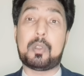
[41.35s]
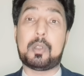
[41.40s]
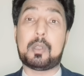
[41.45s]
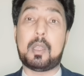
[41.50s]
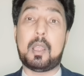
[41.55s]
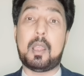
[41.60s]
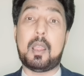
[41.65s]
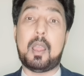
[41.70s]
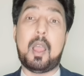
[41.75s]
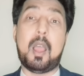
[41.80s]

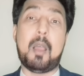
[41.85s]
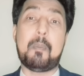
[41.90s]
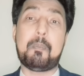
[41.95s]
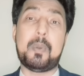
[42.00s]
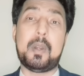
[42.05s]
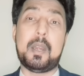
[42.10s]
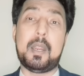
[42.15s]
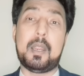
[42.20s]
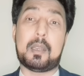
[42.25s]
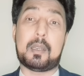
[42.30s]
उसके
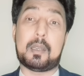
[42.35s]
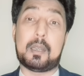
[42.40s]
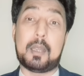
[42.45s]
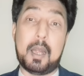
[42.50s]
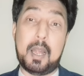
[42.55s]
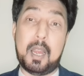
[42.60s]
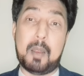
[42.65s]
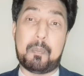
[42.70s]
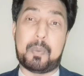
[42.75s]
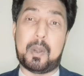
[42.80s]
अपने
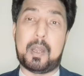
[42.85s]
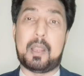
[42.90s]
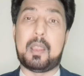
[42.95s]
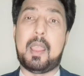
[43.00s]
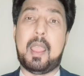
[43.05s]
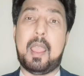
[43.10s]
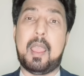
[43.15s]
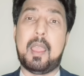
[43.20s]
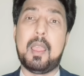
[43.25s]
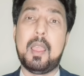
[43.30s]
गले पड़ी
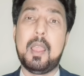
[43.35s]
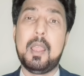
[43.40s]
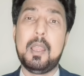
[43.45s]
है